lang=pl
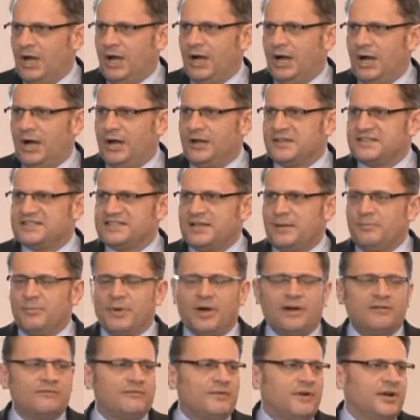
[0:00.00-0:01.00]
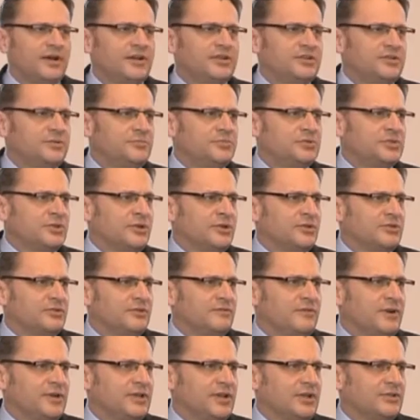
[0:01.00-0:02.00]
a zabawa i
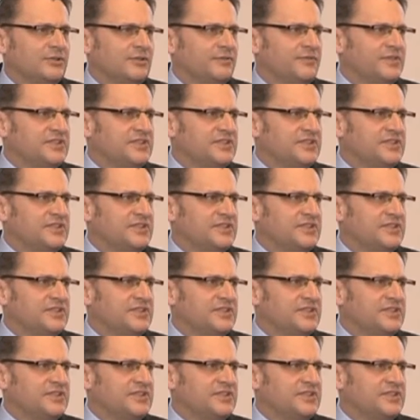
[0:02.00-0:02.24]
przygotowania do